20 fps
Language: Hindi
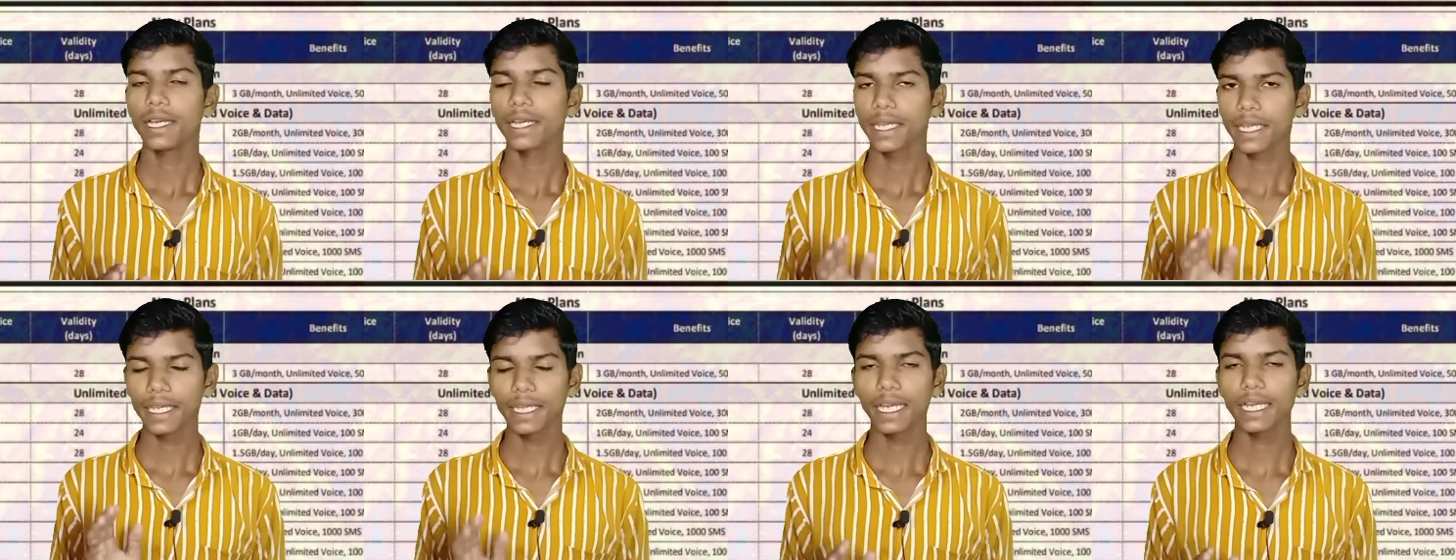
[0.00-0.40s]

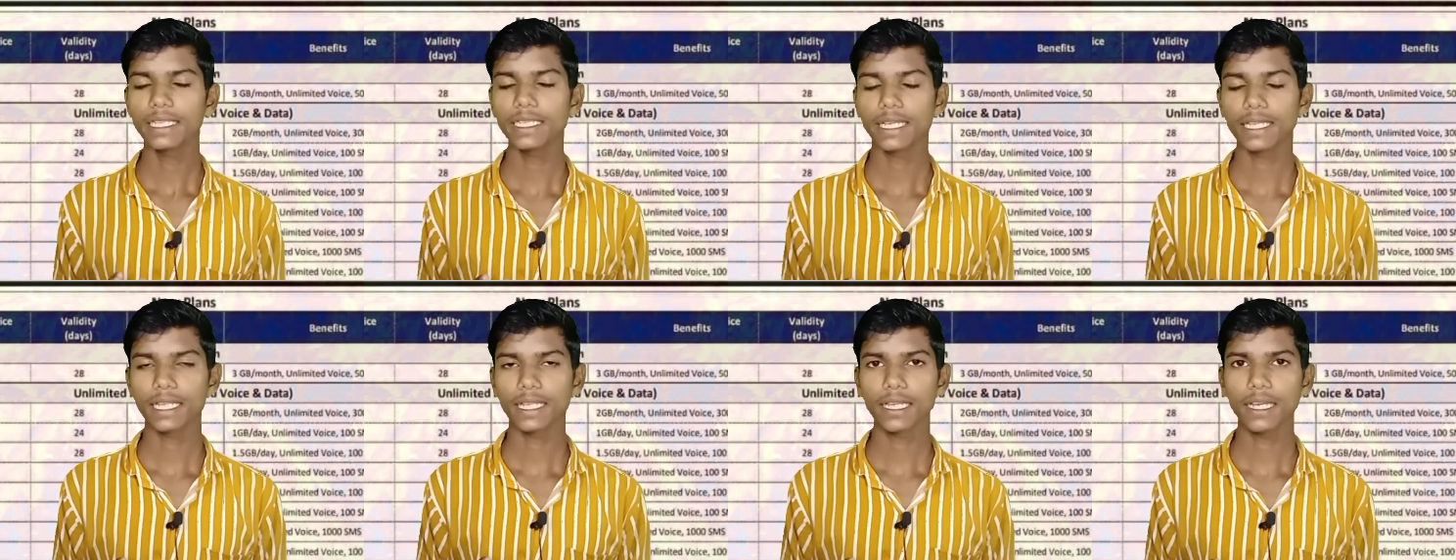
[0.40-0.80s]
किया
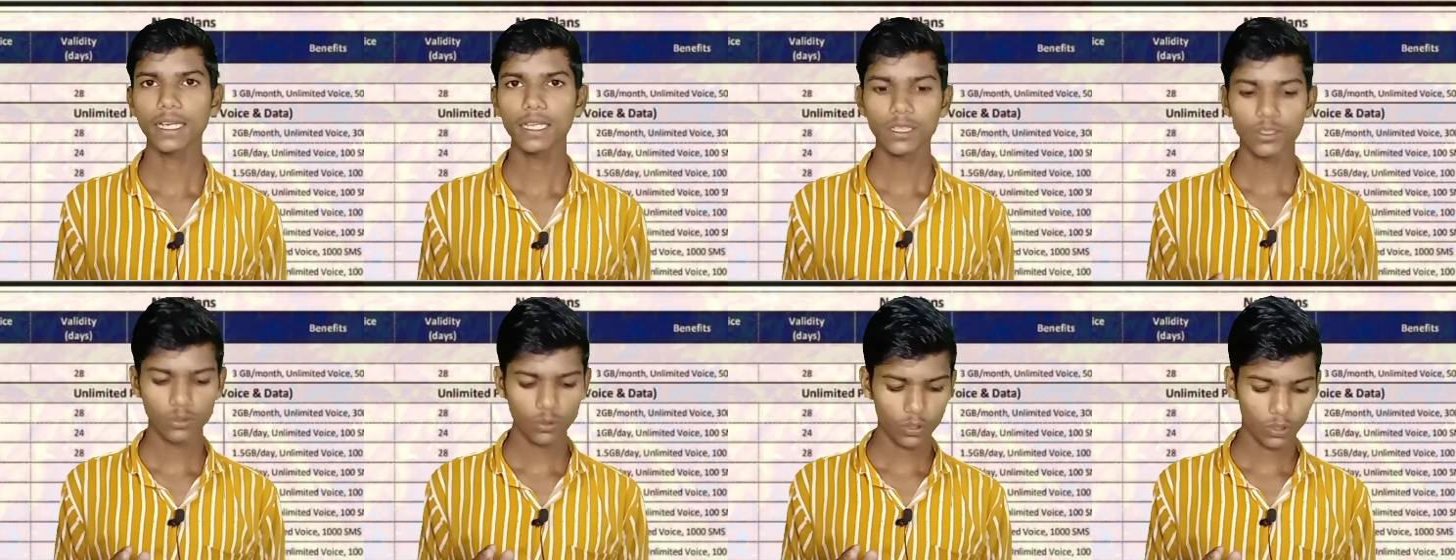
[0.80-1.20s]
जाता था
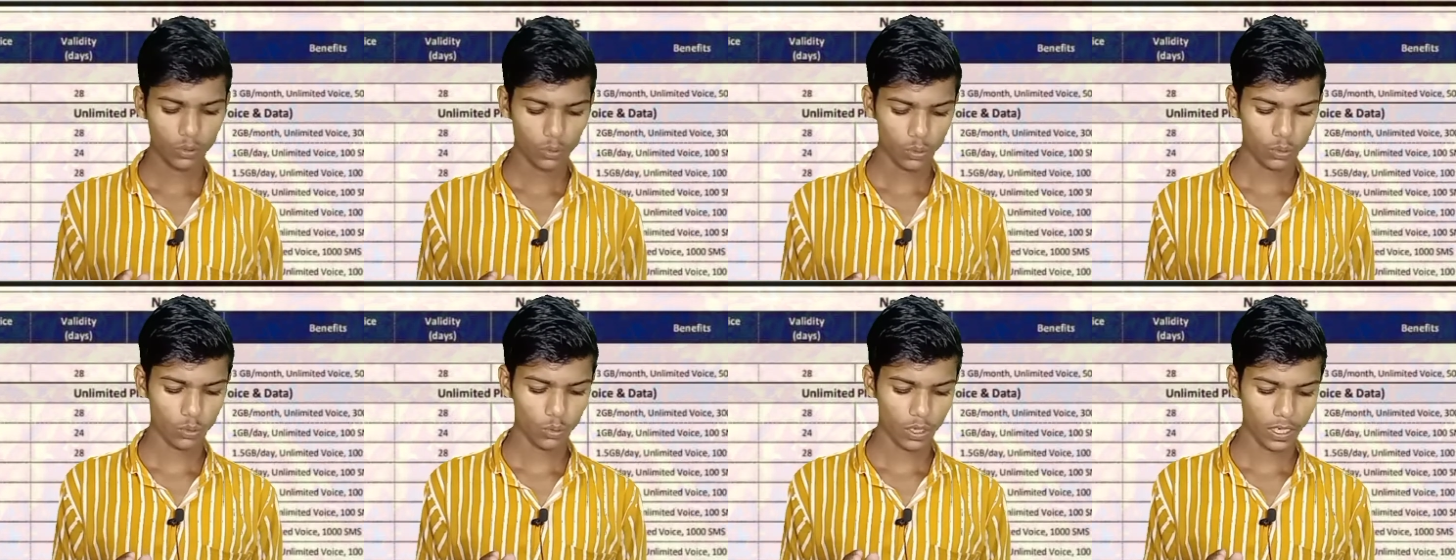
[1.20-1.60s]
जो कि
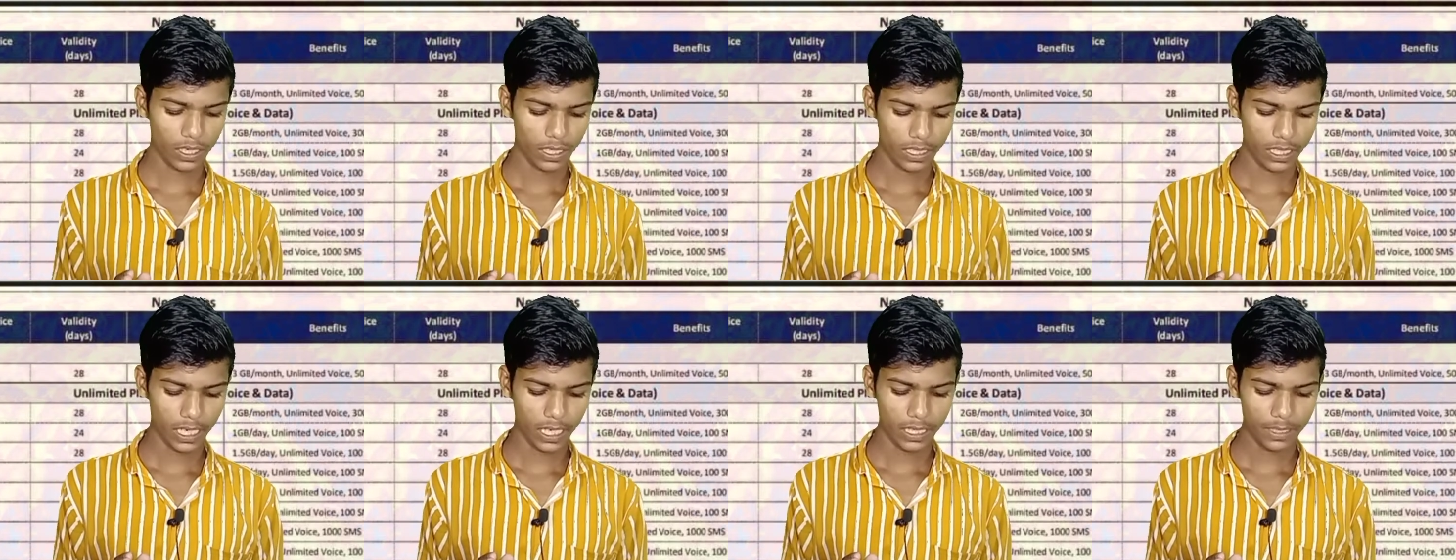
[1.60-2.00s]
दोस्तों वह
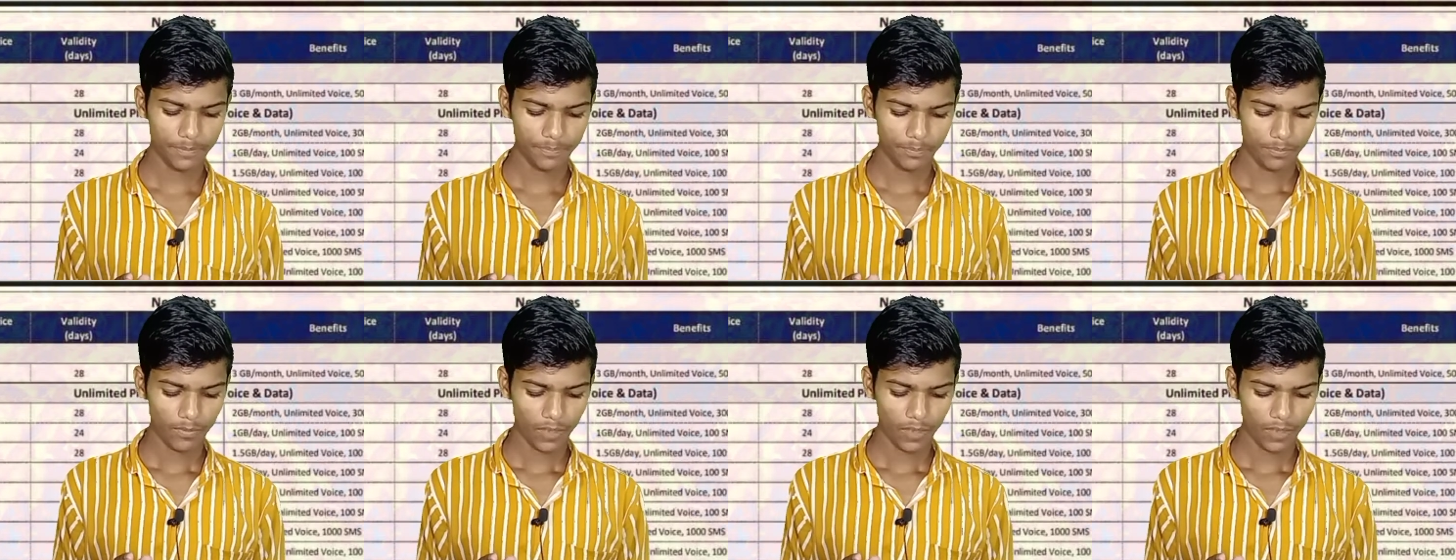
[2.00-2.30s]
रिचार्ज